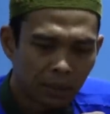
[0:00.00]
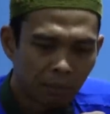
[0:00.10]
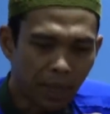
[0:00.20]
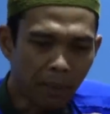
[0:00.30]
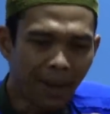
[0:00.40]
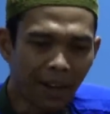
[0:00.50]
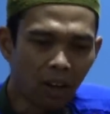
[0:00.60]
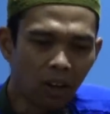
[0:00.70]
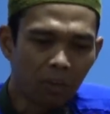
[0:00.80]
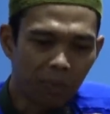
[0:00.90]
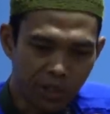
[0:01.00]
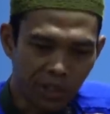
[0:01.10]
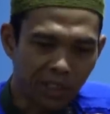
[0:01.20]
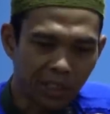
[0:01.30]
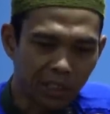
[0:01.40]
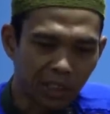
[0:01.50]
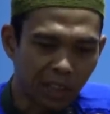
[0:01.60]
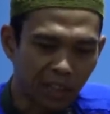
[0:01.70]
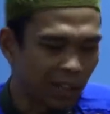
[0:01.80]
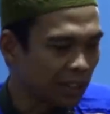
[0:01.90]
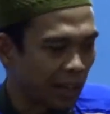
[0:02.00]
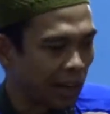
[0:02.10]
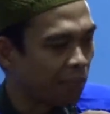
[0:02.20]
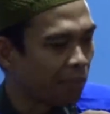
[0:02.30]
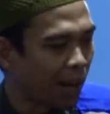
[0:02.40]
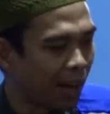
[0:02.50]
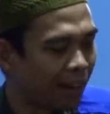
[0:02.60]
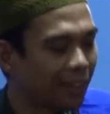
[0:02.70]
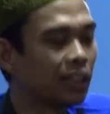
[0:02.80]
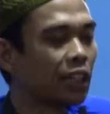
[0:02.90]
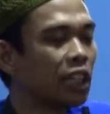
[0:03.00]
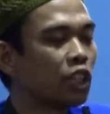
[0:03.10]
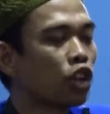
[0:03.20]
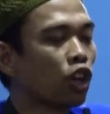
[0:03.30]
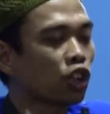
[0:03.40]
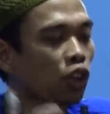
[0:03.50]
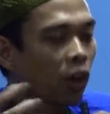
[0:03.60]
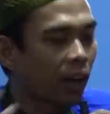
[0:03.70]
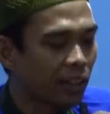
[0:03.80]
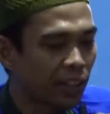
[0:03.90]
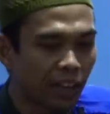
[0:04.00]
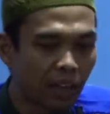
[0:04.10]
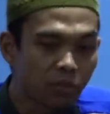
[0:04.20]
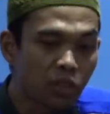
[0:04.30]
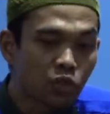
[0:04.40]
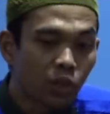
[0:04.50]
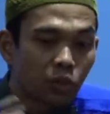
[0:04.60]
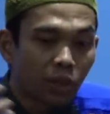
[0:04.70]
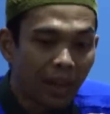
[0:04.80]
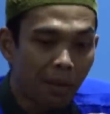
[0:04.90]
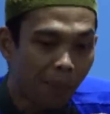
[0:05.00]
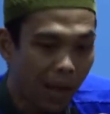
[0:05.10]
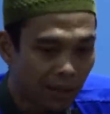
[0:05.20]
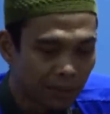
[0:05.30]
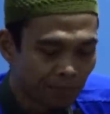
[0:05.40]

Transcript: Bagaimana Allah bercerita tentang yang tak nampak? Dicontohkannya dalam sesuatu yang nampak.